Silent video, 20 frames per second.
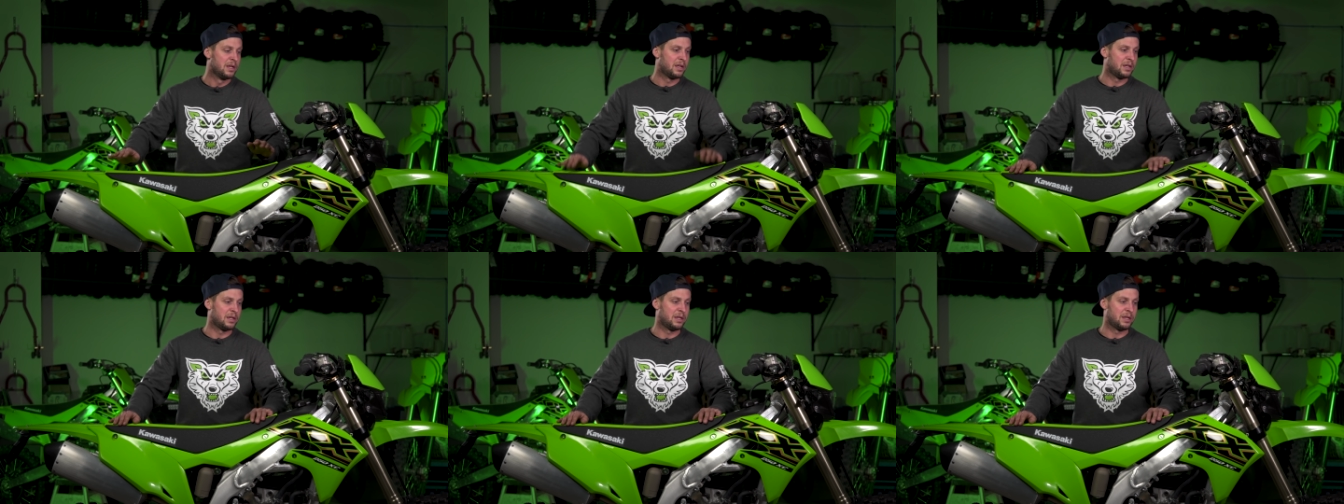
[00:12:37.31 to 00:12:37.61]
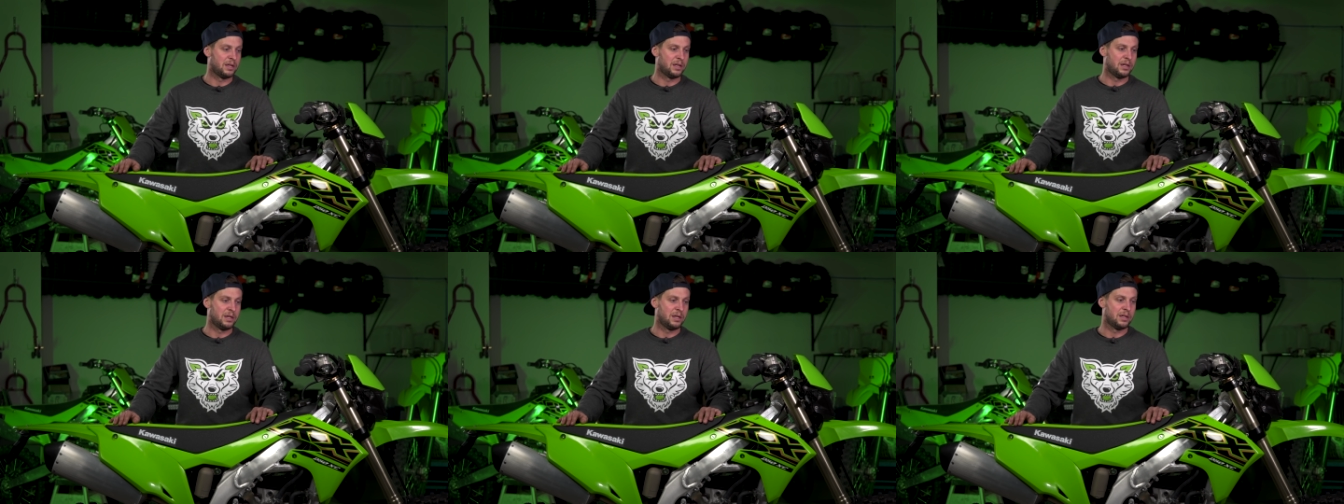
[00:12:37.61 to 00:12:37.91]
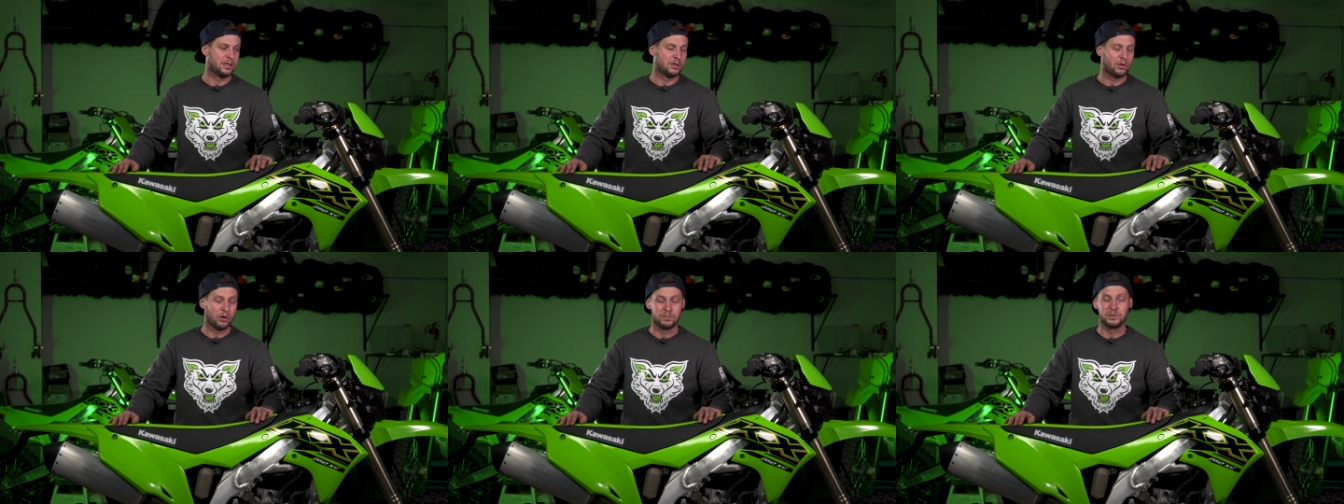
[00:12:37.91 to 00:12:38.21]
yy,
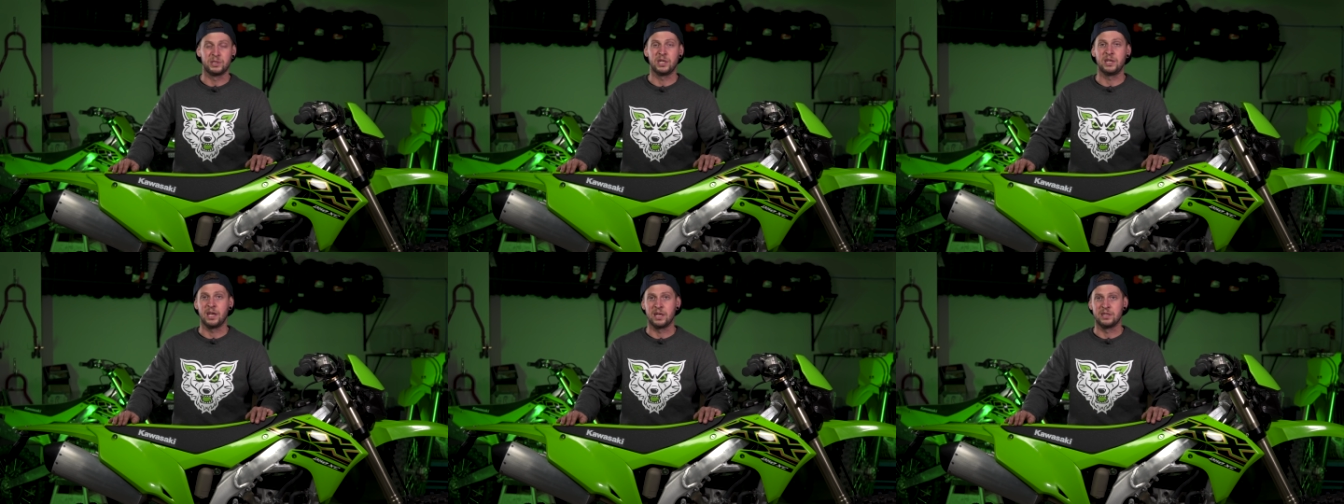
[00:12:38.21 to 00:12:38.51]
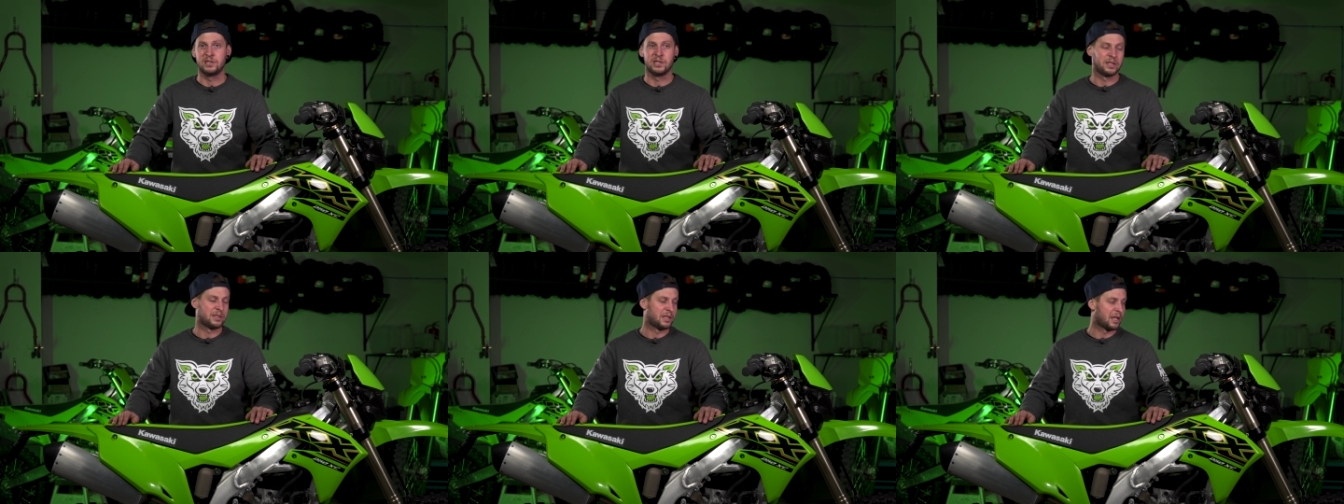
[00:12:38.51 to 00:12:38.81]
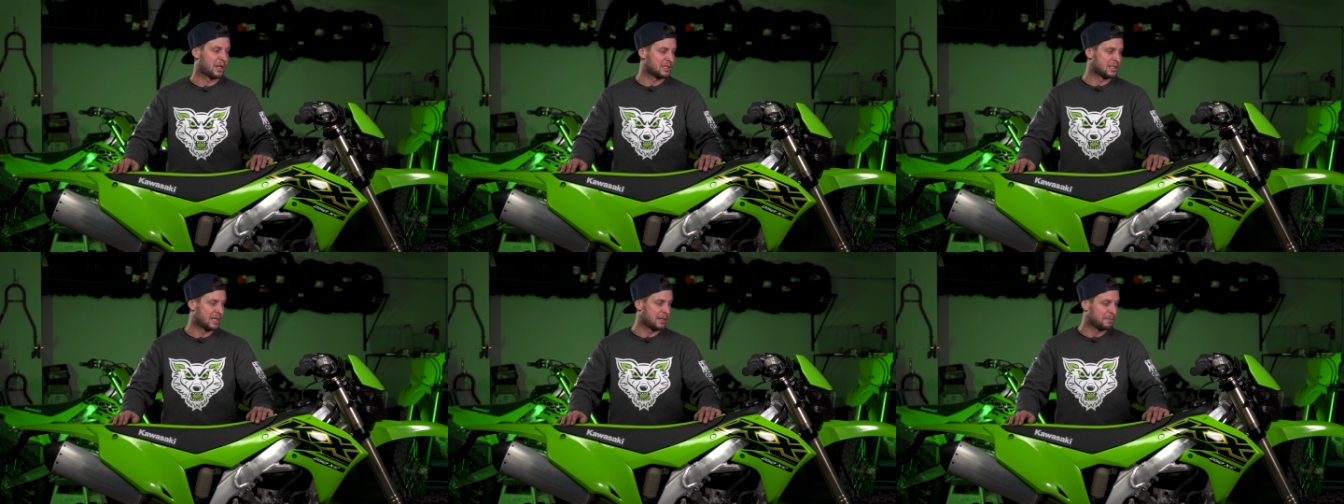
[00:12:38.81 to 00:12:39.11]
dobrze jedzie,
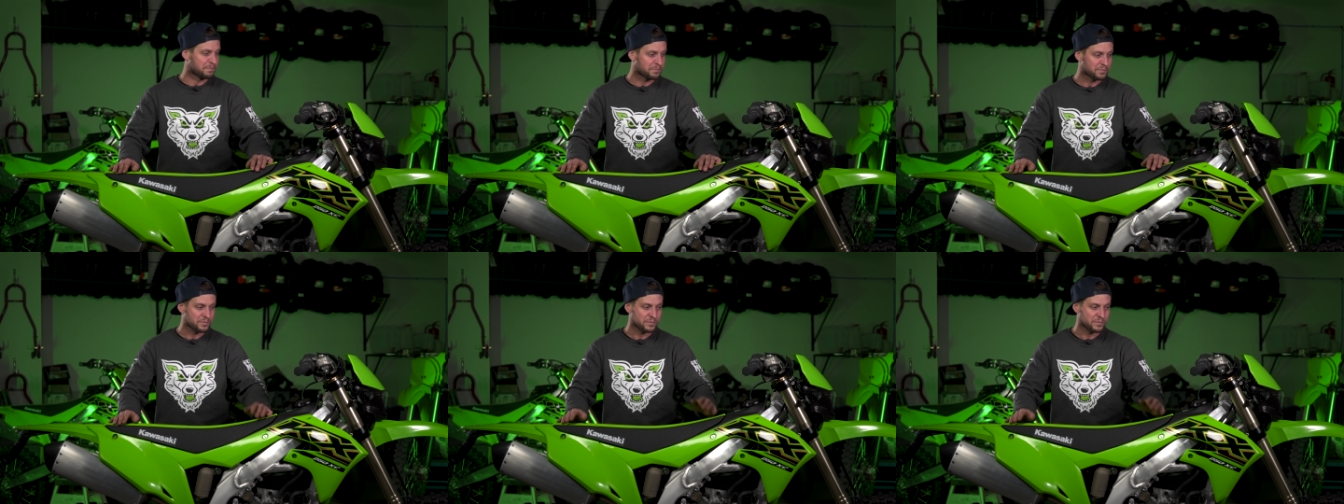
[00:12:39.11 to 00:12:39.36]
także